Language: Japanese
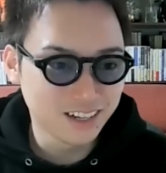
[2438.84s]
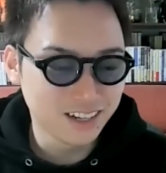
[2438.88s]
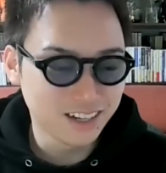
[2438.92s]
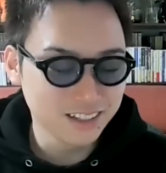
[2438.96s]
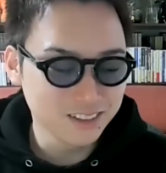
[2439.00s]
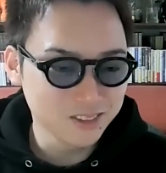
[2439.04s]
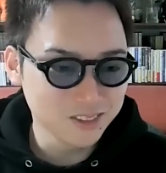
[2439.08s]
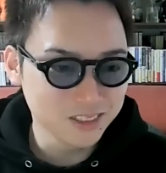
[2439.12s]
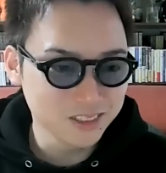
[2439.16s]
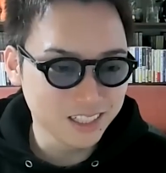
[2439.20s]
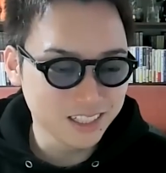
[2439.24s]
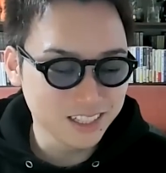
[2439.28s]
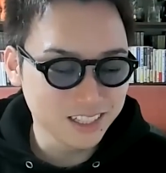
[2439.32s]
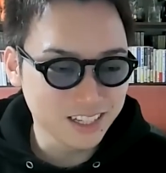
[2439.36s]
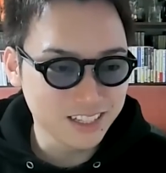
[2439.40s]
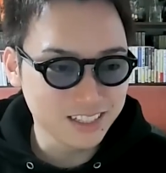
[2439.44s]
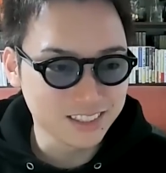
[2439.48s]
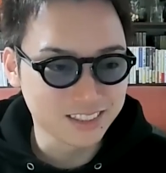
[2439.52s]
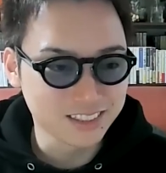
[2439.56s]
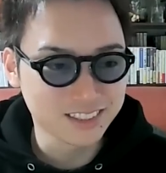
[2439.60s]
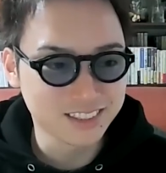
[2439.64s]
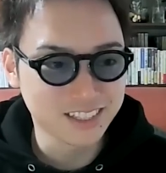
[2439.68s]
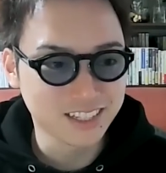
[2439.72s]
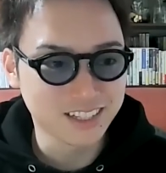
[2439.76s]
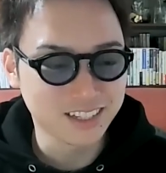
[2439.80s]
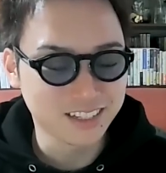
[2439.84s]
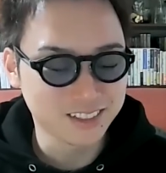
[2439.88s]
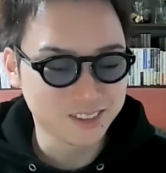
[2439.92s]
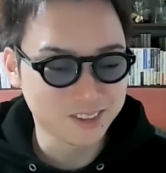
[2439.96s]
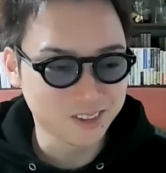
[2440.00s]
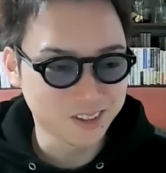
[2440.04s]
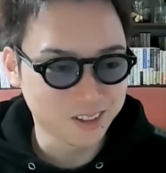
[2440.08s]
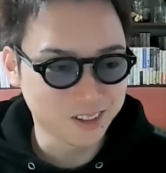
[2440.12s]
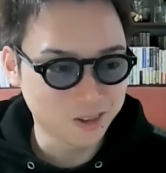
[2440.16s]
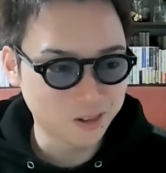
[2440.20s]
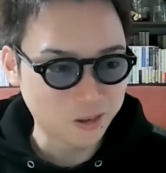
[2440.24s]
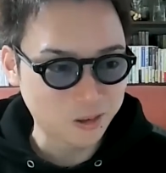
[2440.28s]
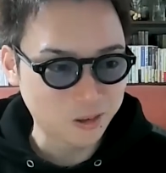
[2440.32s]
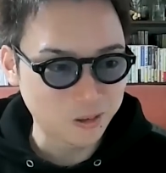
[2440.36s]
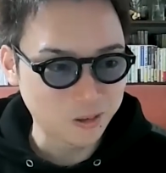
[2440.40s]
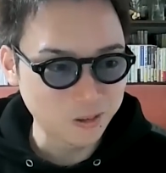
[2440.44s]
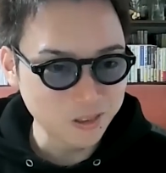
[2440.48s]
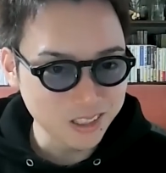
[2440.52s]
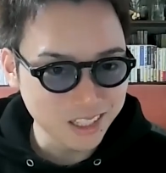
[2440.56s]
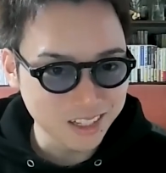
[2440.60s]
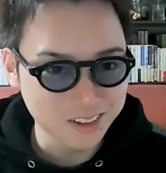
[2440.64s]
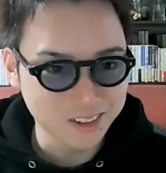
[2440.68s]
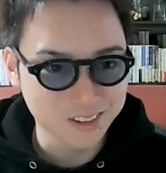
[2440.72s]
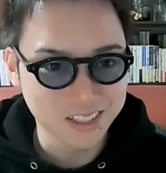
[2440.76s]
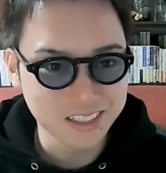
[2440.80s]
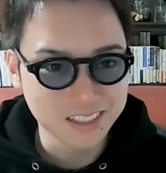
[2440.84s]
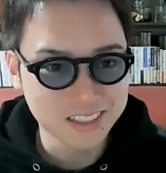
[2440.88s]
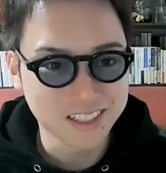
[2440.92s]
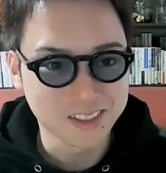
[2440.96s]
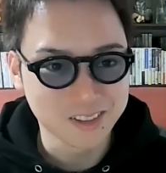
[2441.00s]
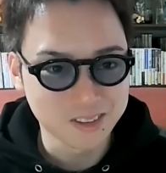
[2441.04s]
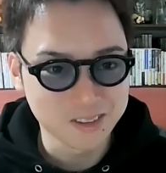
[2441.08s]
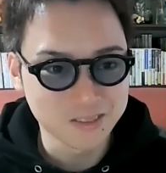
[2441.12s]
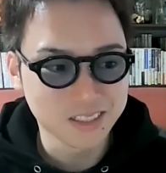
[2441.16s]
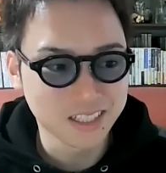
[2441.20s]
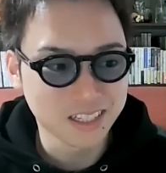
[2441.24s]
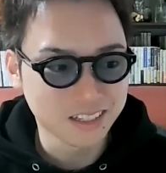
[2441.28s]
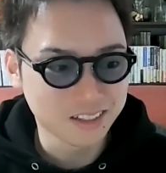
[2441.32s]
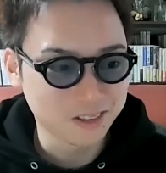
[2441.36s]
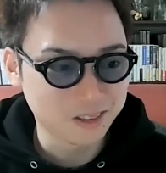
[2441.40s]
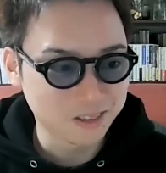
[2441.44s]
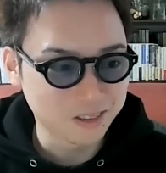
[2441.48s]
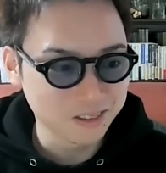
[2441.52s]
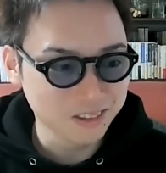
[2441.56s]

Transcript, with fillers: あのデザインしてた人がこんなの出してくるみたいな、